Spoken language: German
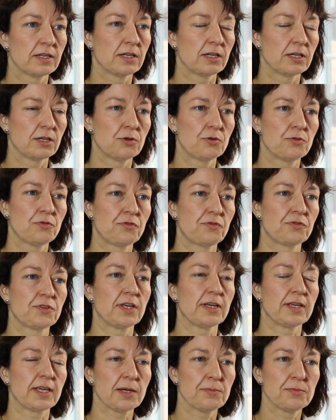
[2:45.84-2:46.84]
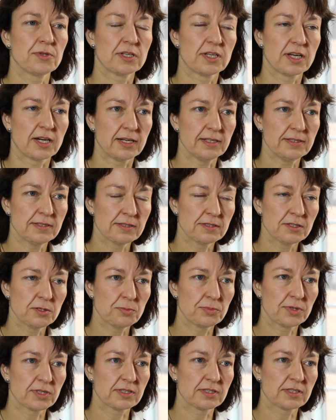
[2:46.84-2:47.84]
Auf der Ebene der
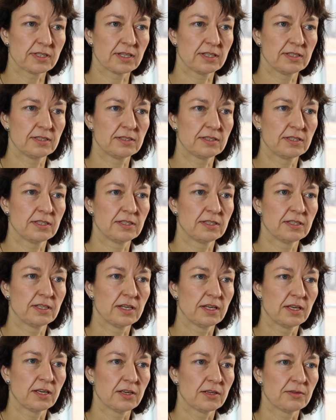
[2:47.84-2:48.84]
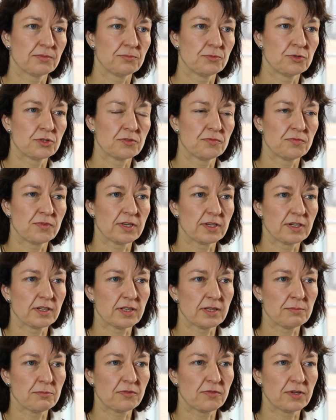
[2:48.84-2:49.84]
einzelnen Patientin müssen
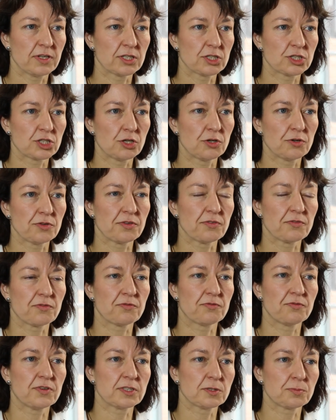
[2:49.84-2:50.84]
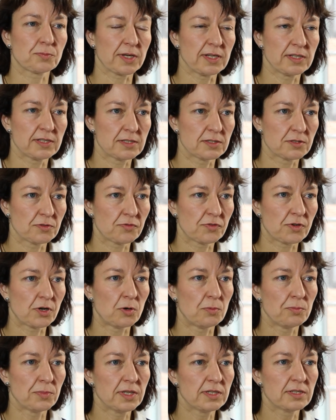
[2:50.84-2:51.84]
wir immer wieder schauen, was bringt diese
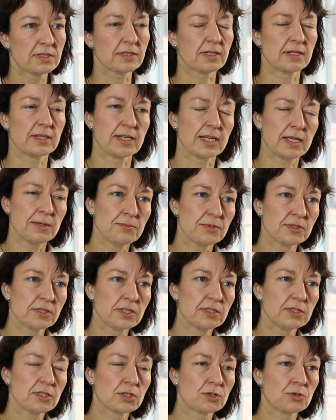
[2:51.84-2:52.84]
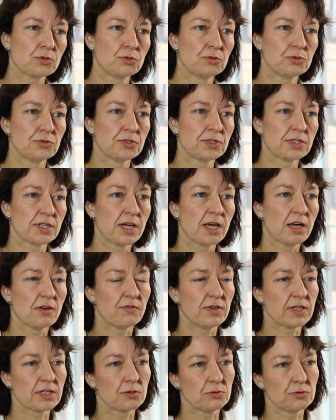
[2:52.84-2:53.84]
Frau mit an Lebenshintergrund,
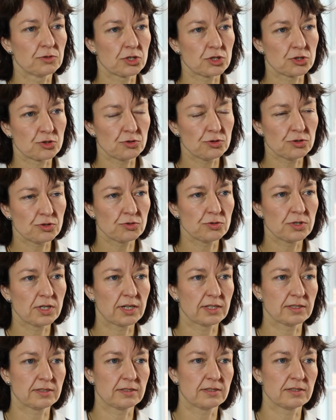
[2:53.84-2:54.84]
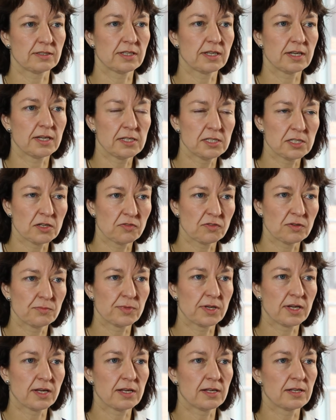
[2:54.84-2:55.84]
welche Unterstützung hat sie in der
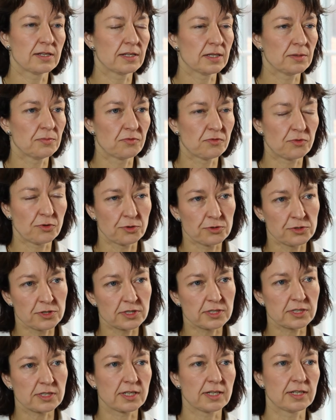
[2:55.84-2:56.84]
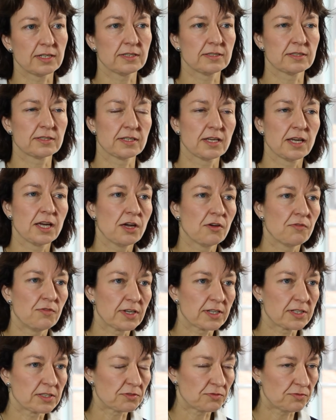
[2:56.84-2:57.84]
Familie, im Freundeskreis,
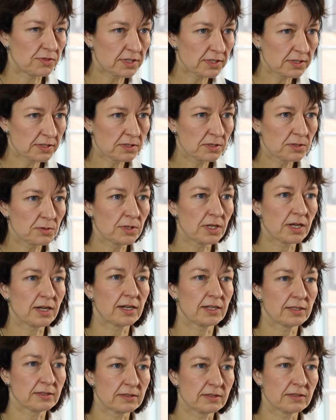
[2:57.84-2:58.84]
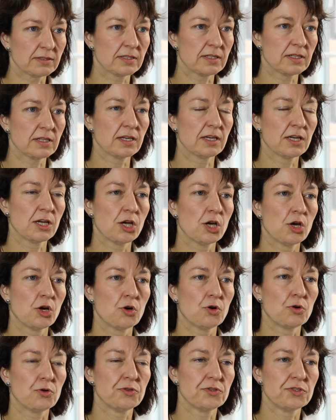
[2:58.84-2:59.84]
welches Wissen hat sie
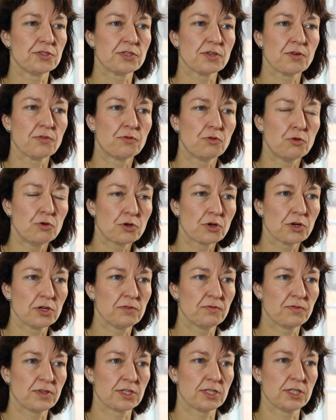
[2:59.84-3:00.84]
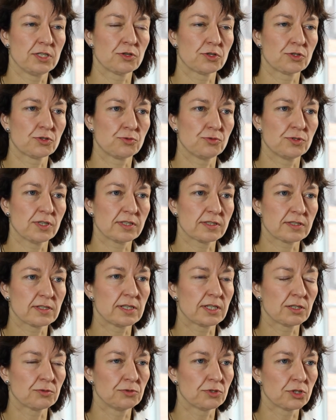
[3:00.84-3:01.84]
und wo können wir sie noch
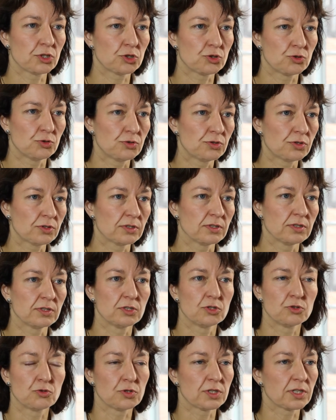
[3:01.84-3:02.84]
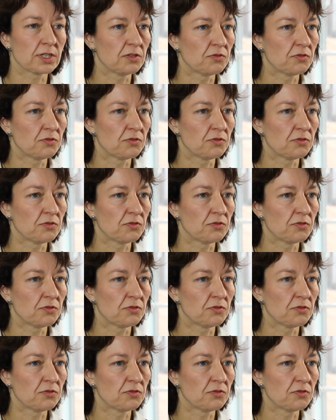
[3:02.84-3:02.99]
zusätzlich unterstützen durch